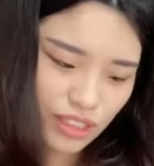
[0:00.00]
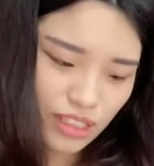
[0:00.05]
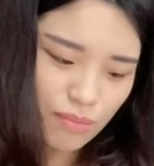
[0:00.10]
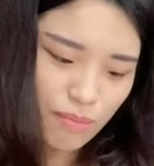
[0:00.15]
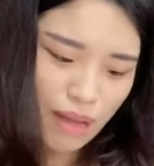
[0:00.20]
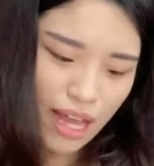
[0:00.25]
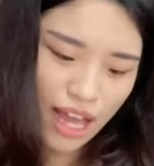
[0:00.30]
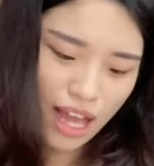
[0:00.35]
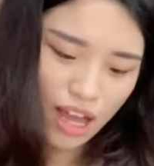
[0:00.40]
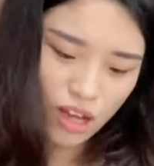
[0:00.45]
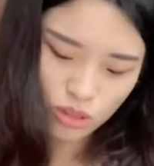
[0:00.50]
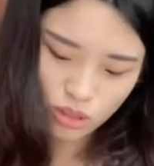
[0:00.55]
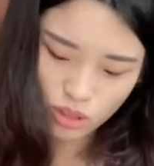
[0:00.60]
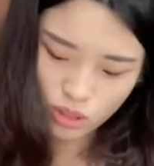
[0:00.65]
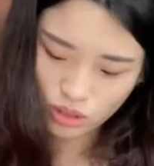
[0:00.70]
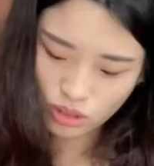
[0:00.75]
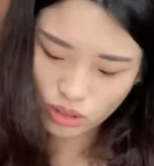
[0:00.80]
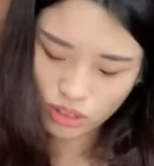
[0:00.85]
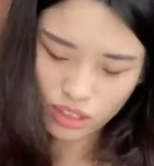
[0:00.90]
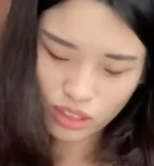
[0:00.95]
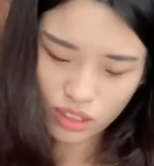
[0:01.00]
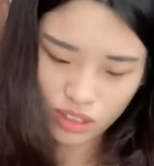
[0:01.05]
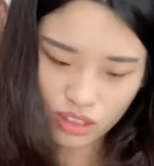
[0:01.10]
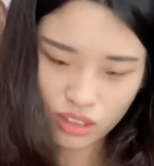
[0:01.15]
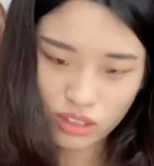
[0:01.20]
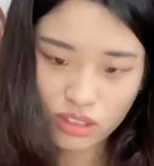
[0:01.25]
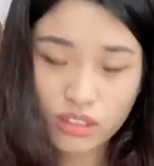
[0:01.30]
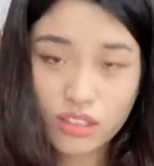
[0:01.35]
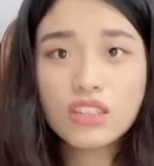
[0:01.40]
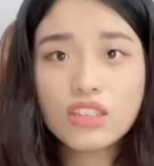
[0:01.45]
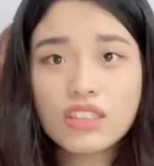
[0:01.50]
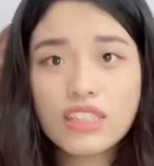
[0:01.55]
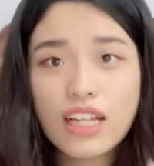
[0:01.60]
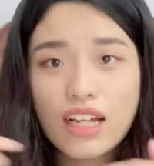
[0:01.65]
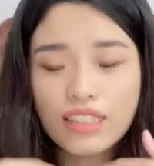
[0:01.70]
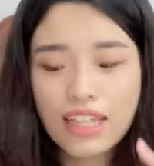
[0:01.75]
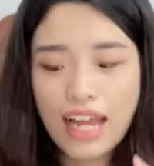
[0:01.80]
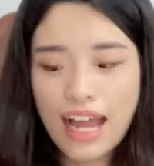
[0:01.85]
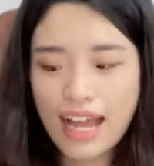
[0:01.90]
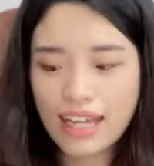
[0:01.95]
经蛮好用了。至
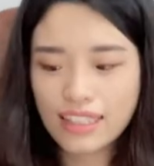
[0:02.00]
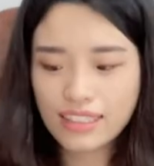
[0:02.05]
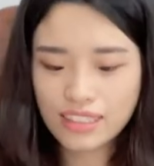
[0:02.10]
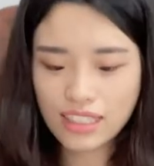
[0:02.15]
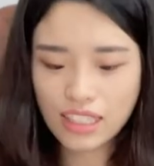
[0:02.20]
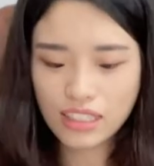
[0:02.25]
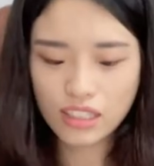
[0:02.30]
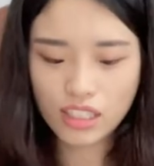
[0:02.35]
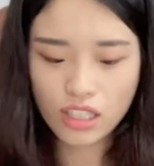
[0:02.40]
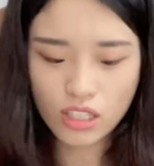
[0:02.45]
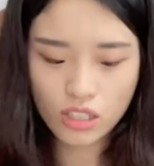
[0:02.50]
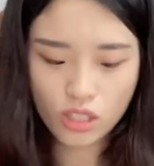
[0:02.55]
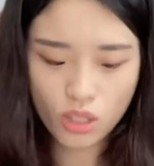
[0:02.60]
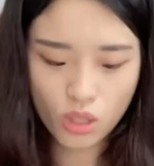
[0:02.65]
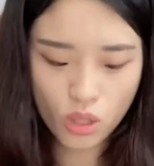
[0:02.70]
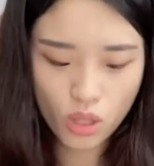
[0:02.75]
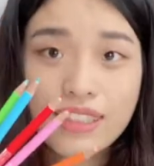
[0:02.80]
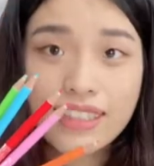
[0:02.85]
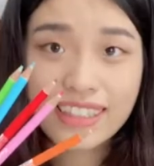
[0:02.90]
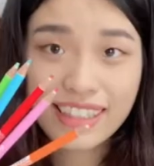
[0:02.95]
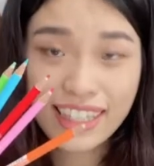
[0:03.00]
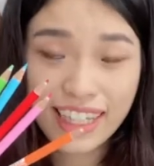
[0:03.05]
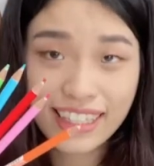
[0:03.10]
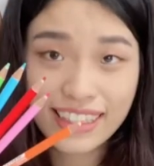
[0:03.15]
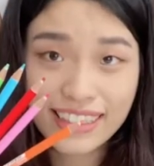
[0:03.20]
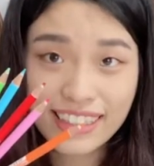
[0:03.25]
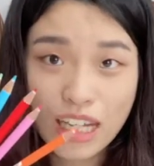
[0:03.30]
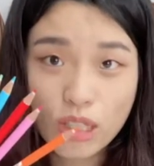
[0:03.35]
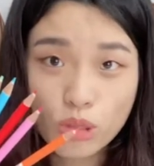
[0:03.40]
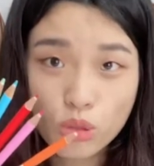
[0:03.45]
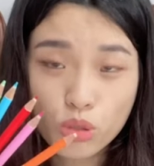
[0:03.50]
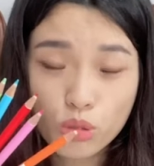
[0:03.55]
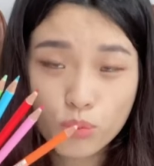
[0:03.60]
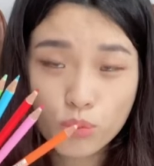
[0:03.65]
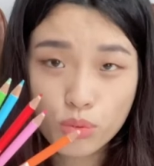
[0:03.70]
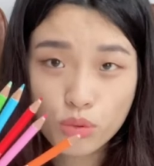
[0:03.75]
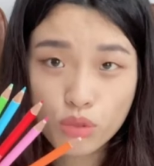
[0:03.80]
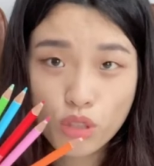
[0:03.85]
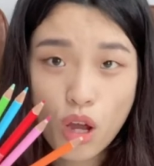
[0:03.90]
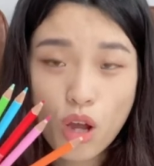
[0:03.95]
少它真的有可以削出
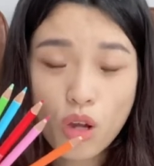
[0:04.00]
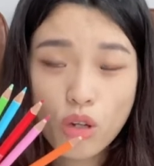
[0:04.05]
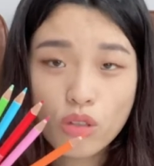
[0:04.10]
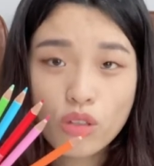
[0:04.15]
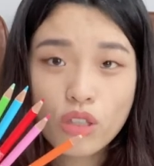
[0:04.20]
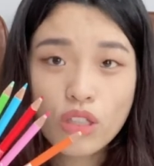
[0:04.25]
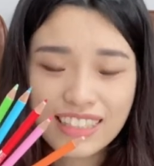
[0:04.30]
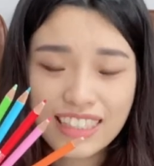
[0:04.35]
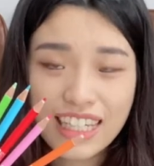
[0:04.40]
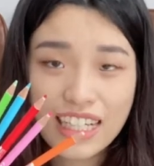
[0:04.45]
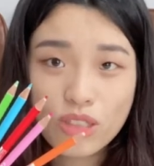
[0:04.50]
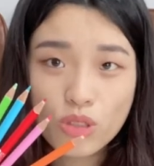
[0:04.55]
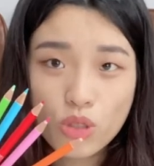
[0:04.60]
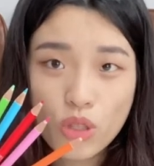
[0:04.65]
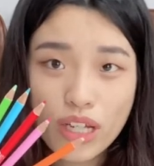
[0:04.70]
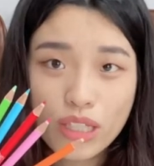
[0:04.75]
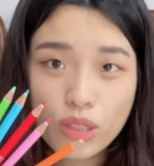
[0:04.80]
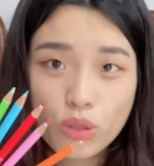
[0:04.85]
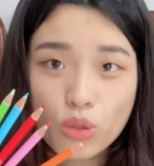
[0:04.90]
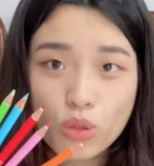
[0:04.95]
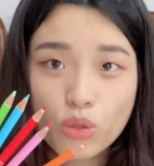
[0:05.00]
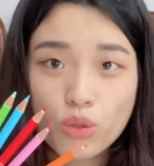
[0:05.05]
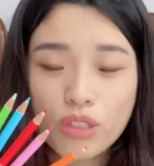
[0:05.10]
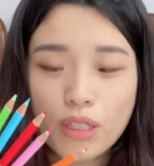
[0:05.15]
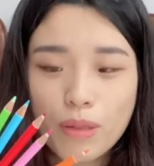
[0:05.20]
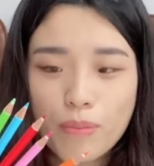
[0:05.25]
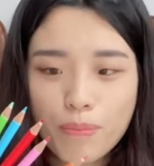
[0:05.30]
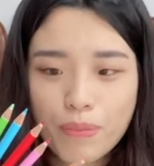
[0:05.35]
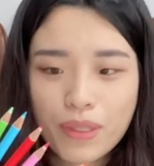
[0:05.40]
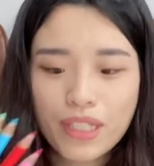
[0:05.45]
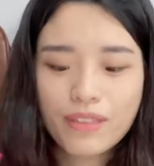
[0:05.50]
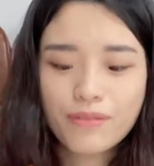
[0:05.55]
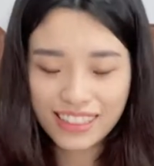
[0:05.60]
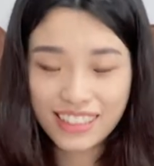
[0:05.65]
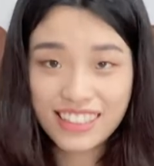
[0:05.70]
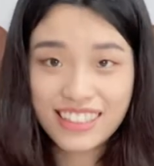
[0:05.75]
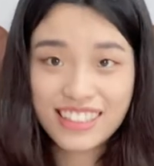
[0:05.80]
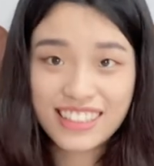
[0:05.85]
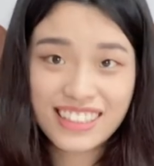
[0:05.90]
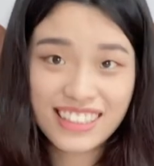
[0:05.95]
不同尖锐度的笔，
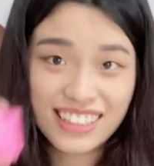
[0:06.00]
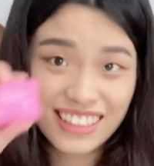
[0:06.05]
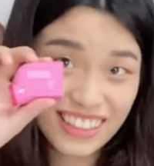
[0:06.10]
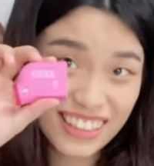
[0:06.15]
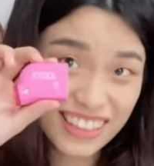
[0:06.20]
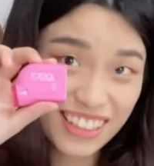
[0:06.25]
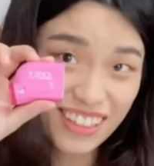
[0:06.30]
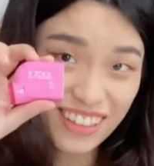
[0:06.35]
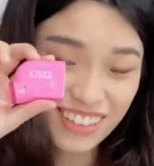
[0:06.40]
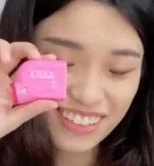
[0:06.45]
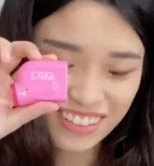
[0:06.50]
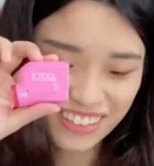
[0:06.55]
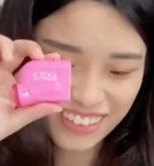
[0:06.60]
实用。